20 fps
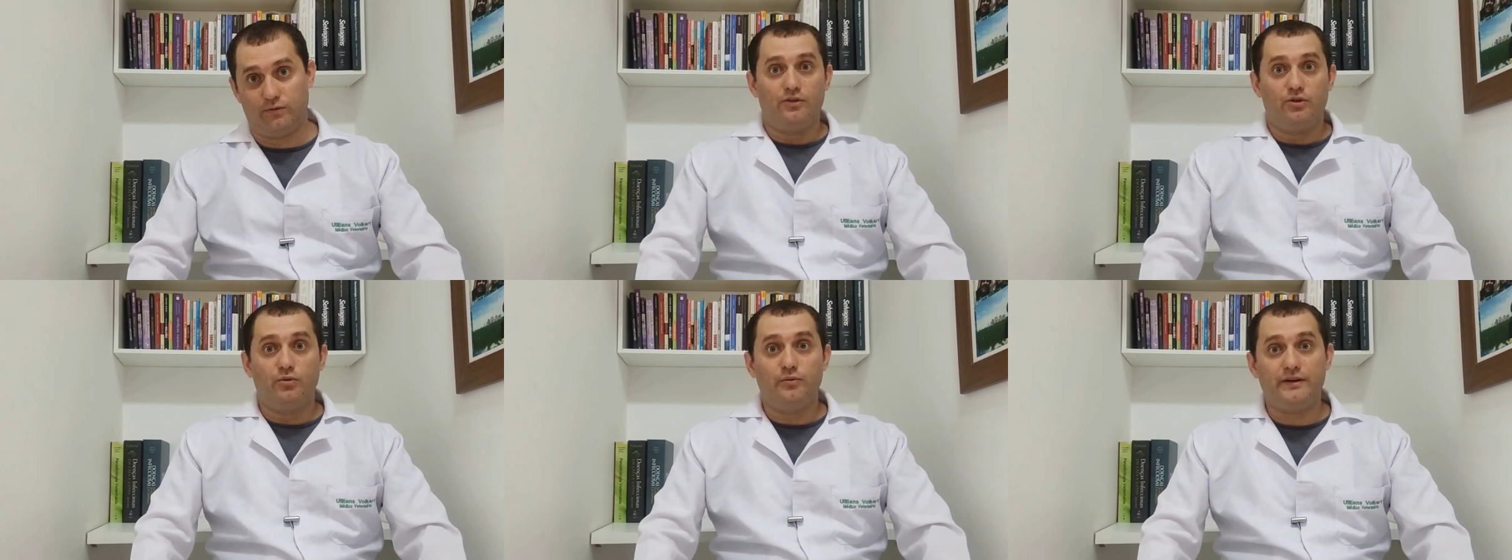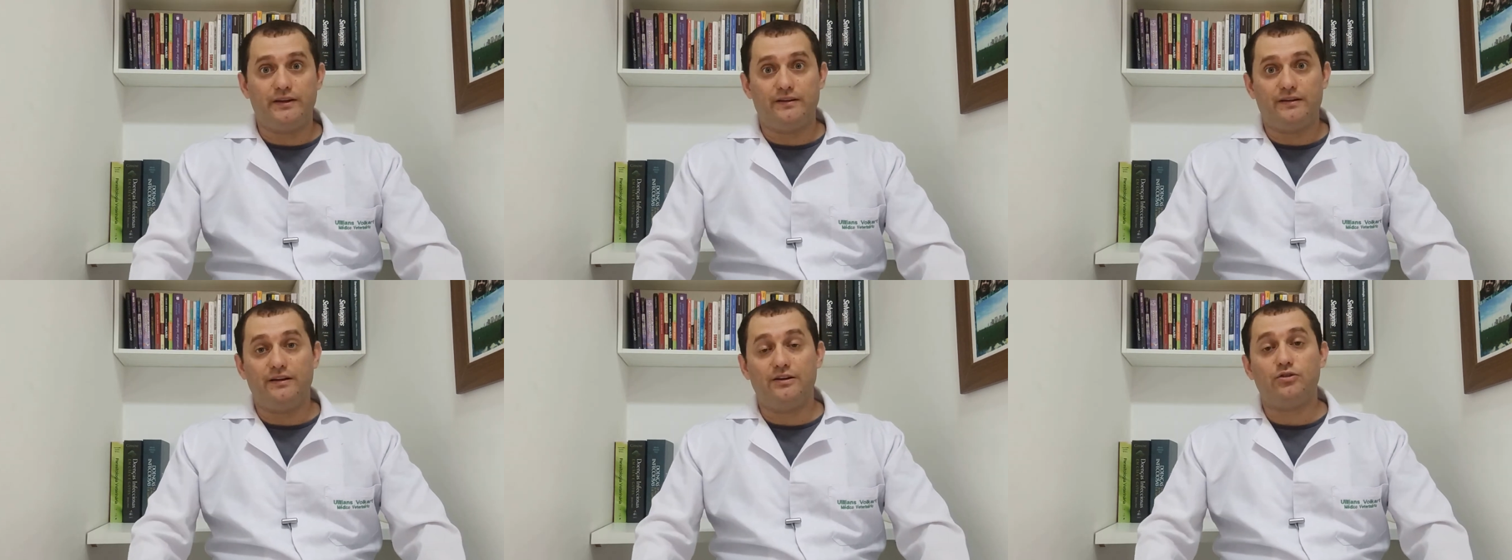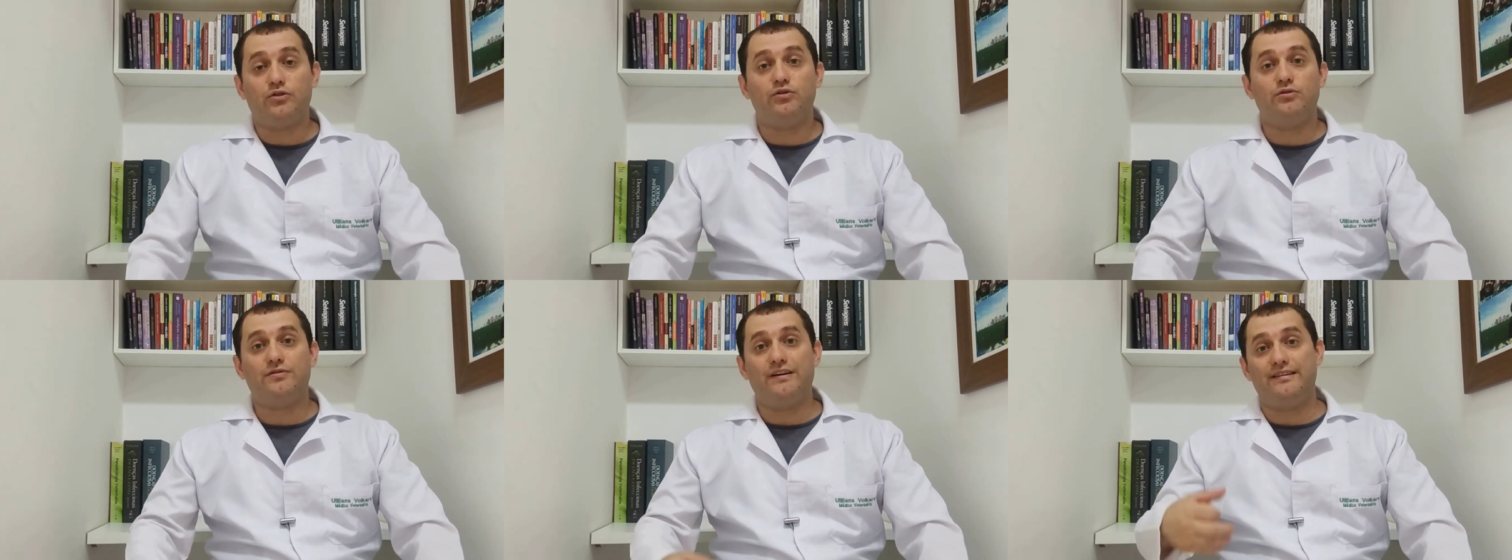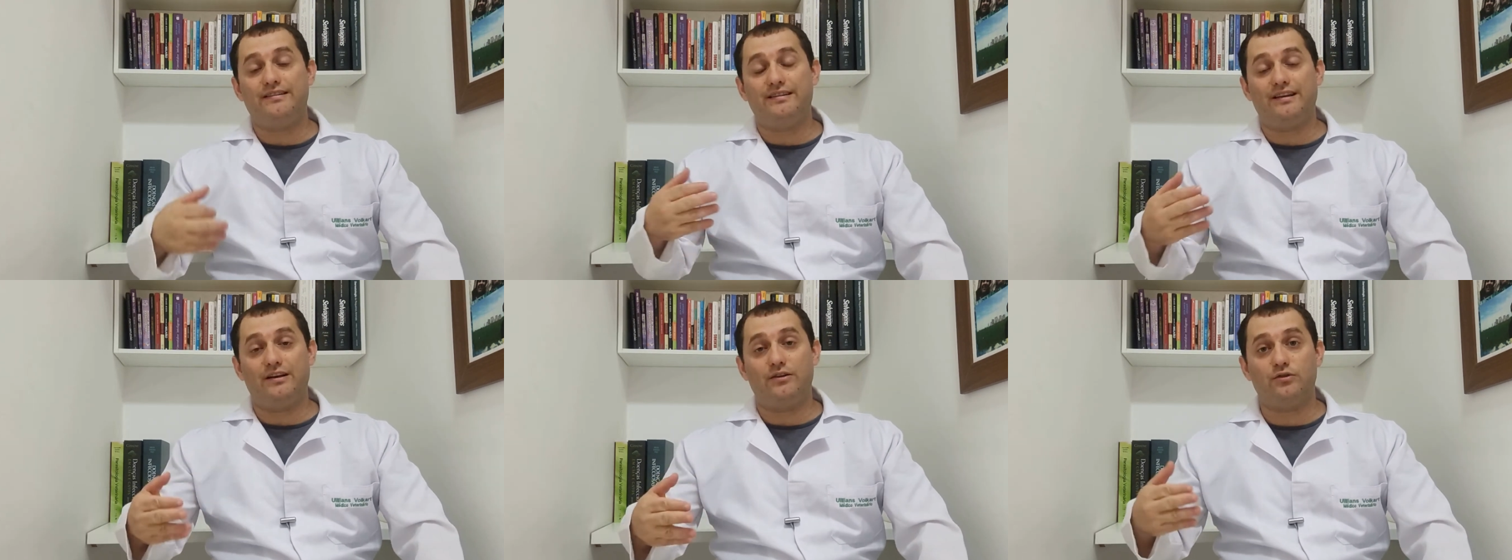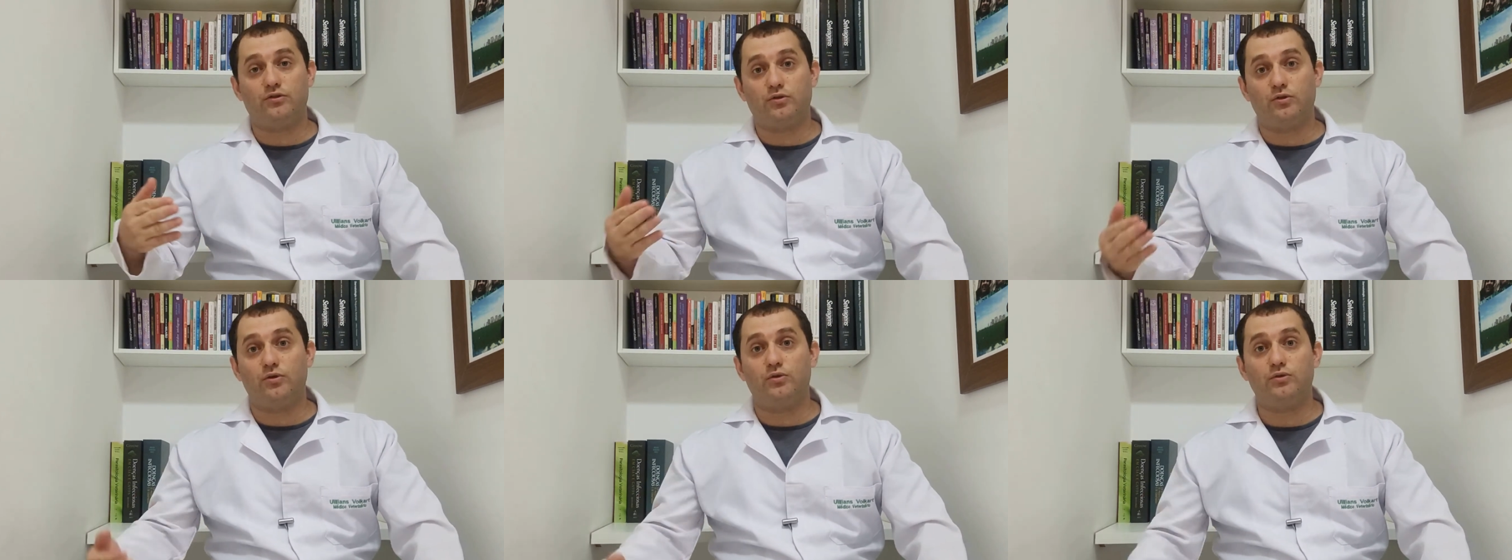No entanto, não vai ser a
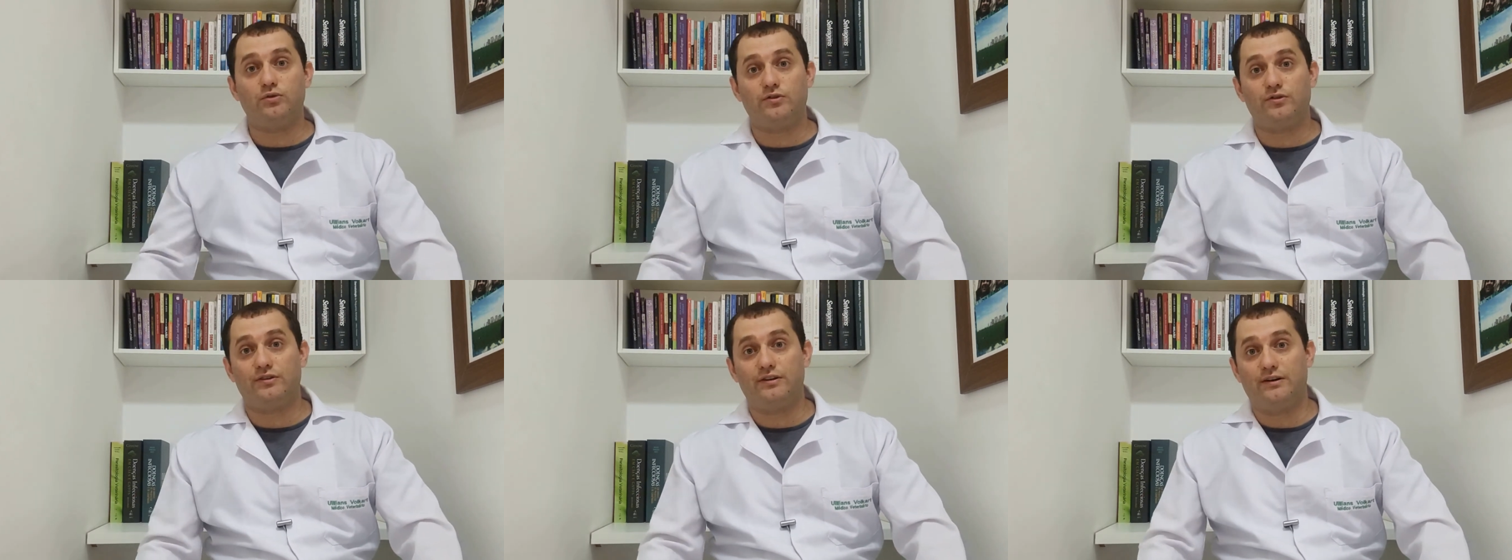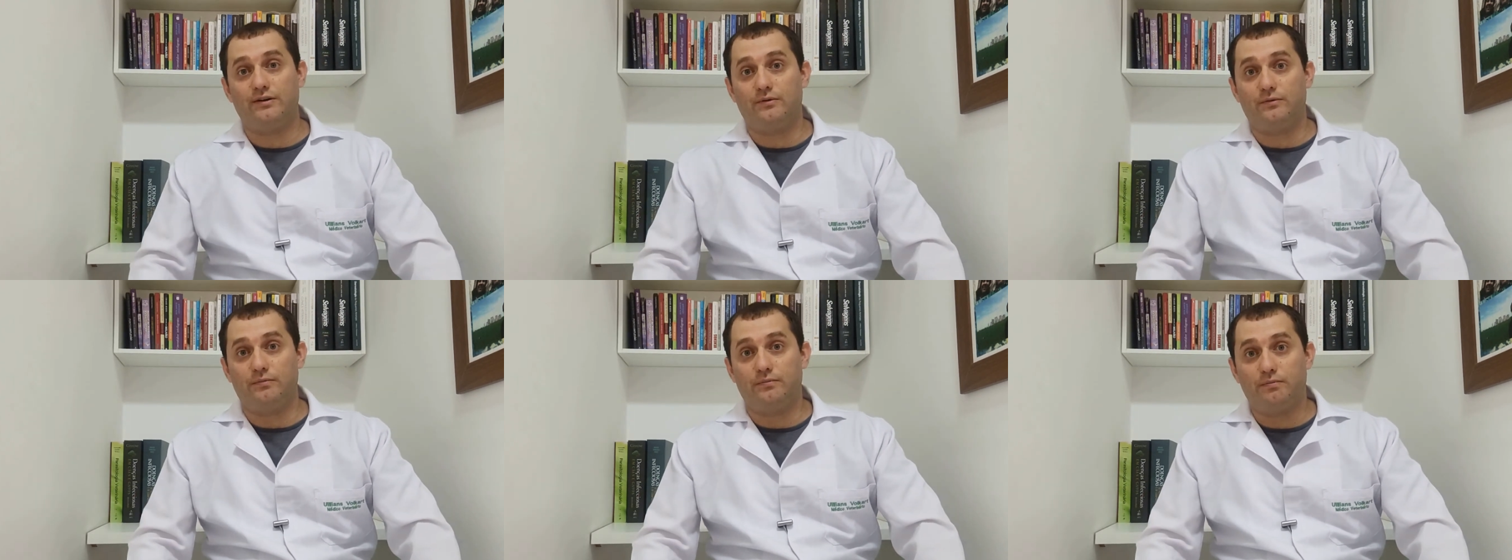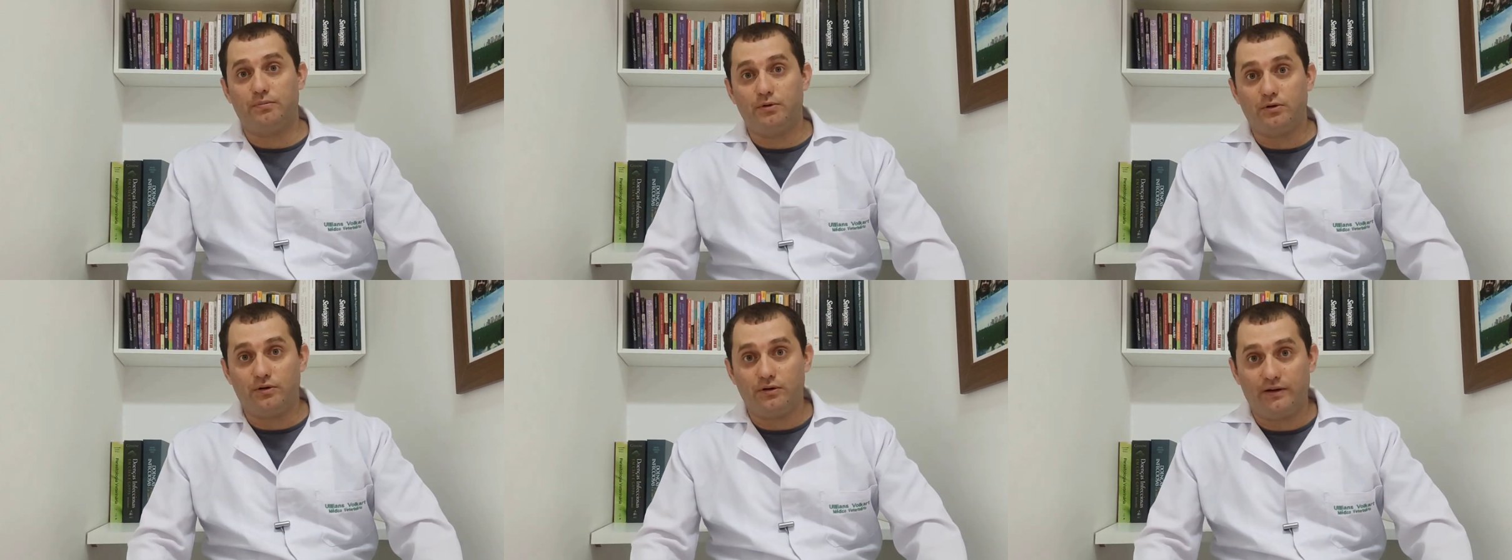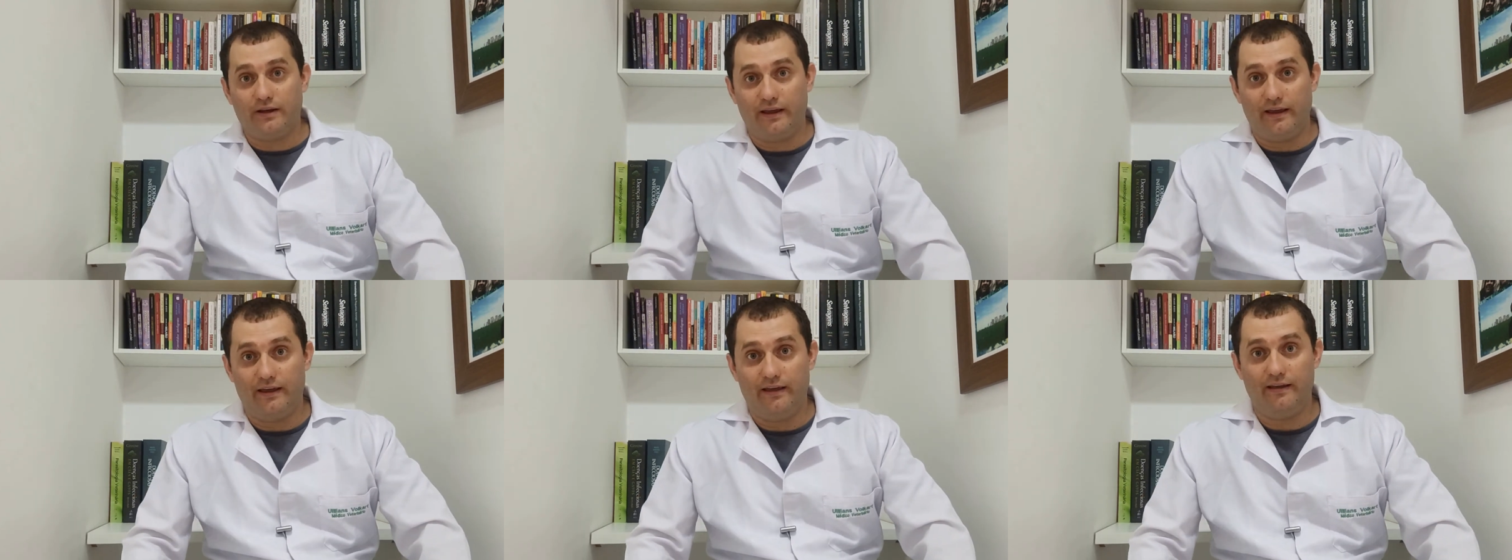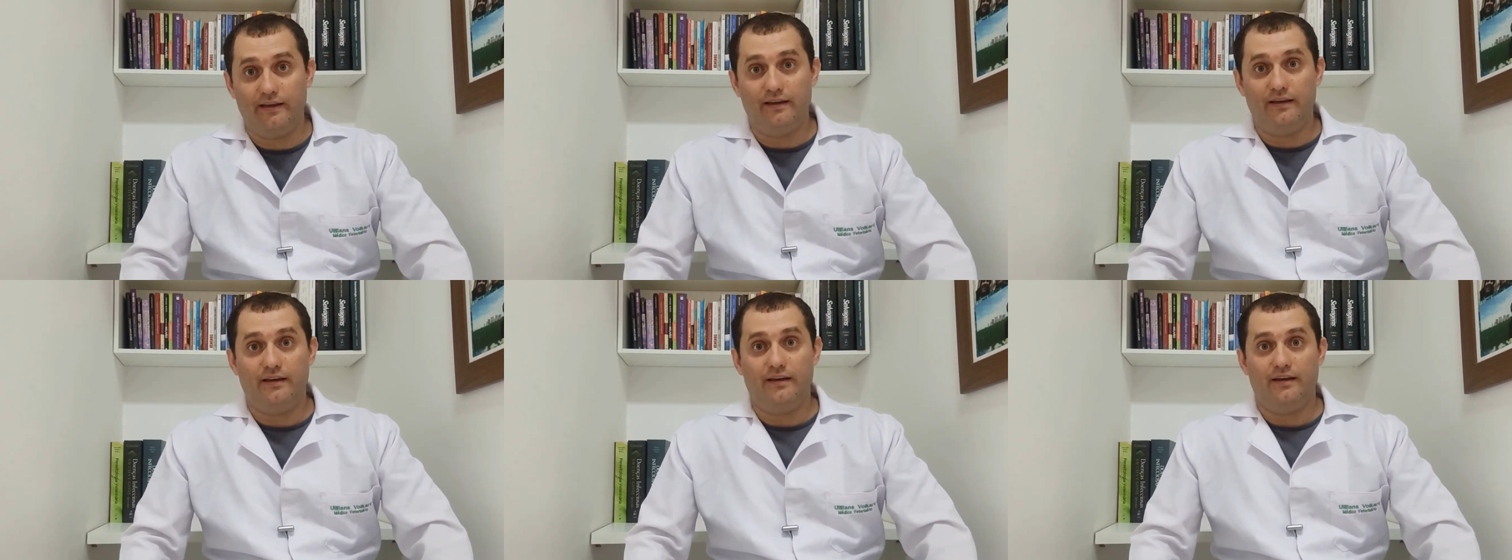solução. Por
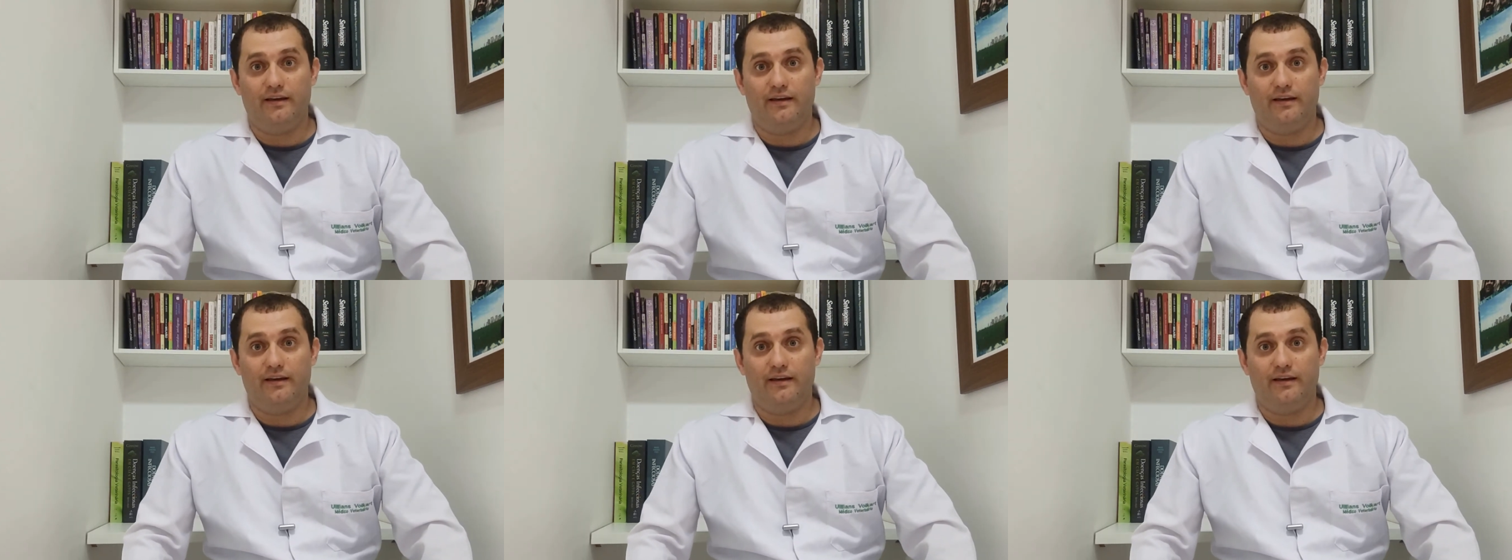quê?